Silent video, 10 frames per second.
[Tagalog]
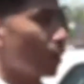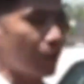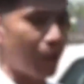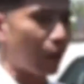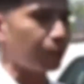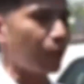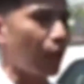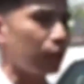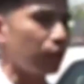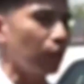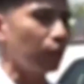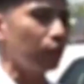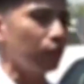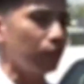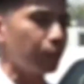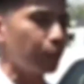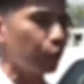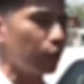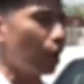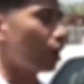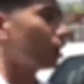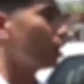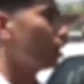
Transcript: din kami bakit bigla silang pumunta.